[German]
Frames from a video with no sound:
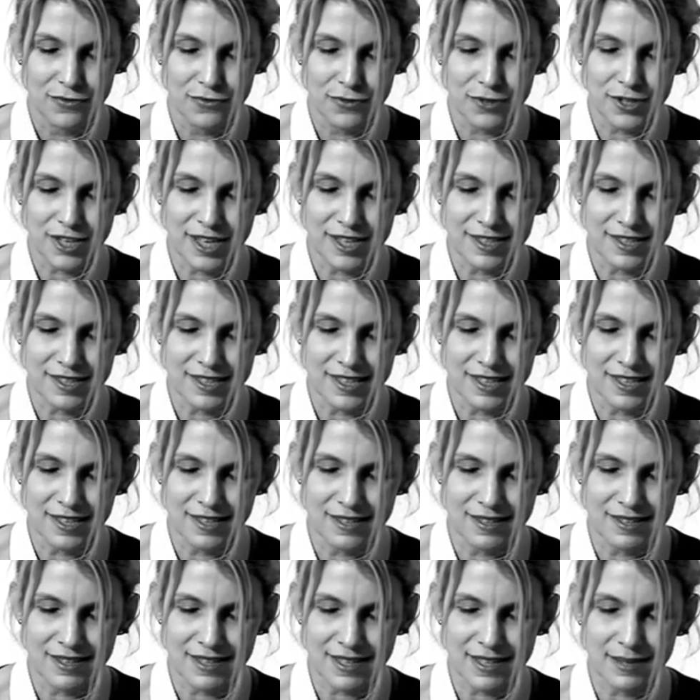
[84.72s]
Füttern
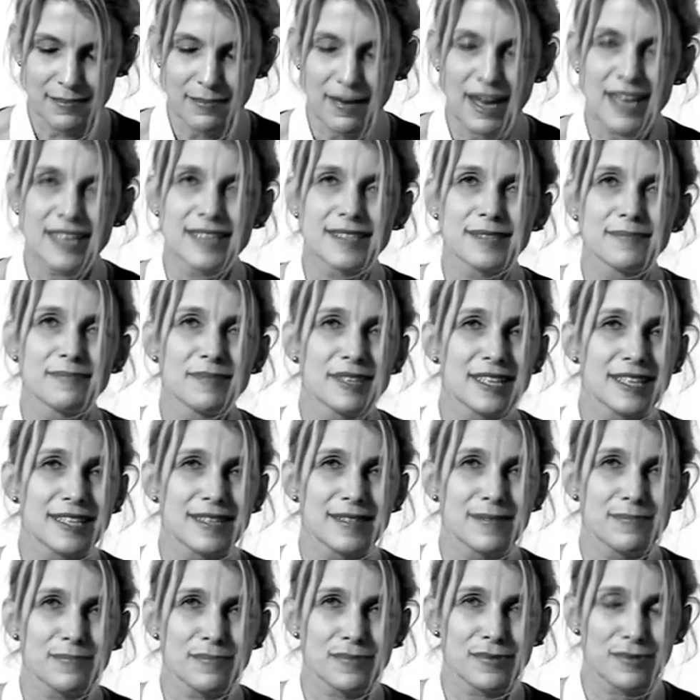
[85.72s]
Sie Ihre Meise mit
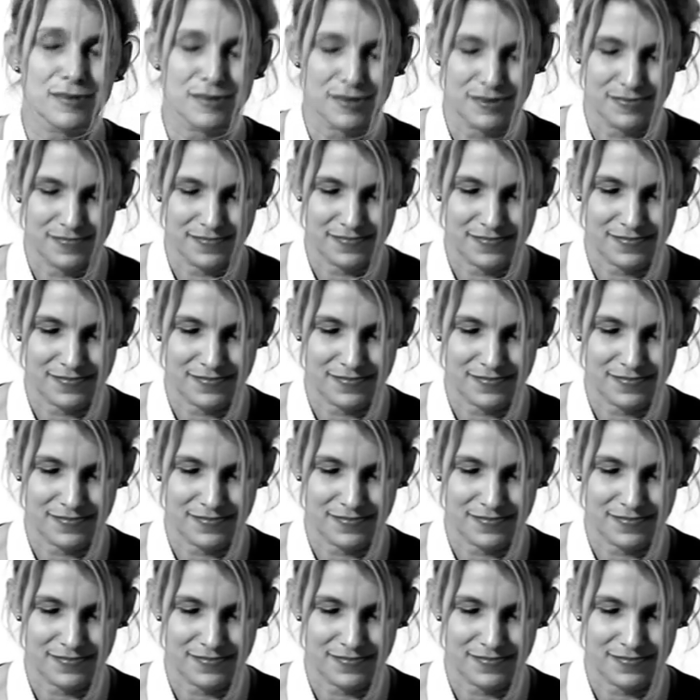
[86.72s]
diesem Buch.